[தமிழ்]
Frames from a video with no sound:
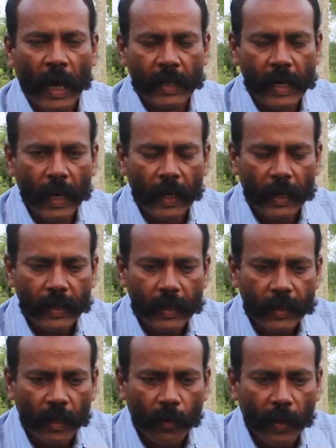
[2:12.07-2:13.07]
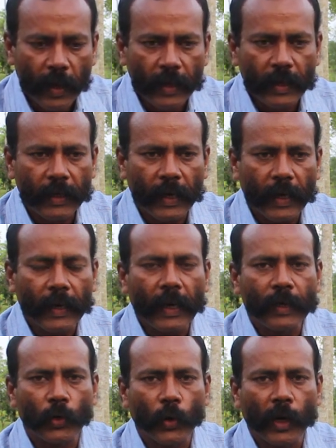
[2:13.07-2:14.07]
அதனால் இதை மாதிரி
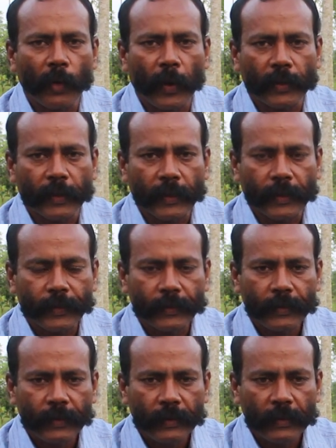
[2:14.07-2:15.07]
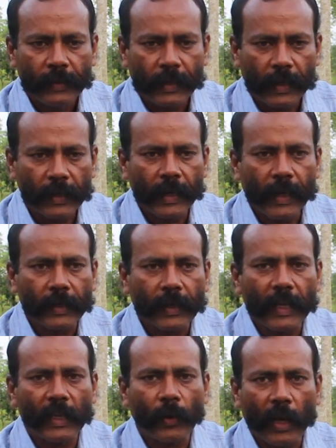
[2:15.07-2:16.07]
இடங்கள் சூழல் பார்த்துங்க எந்த
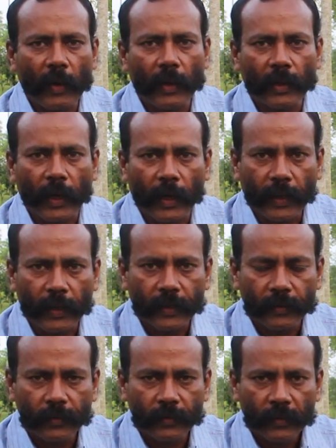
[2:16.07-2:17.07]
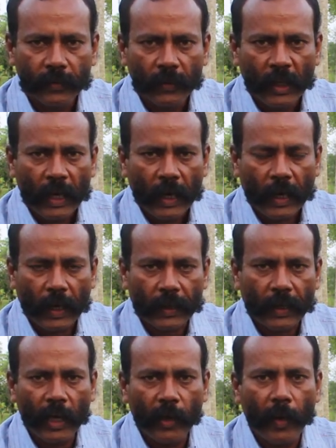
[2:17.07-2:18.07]
இடத்துல எதை வேணாலும் வளர்த்துக்கலாம் நீங்கள்
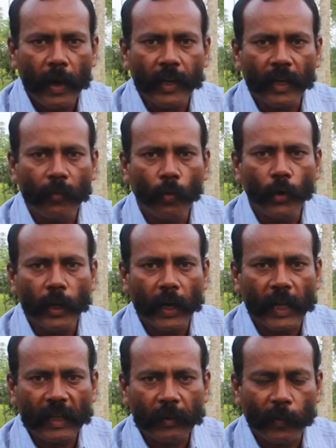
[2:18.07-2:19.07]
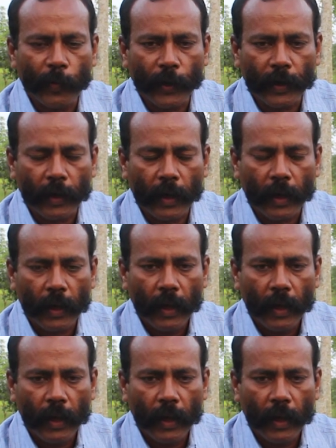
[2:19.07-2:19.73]
கட்டாயமாக நீங்கள் மூங்கில் அதிகமாக போட்டிங்கன்னா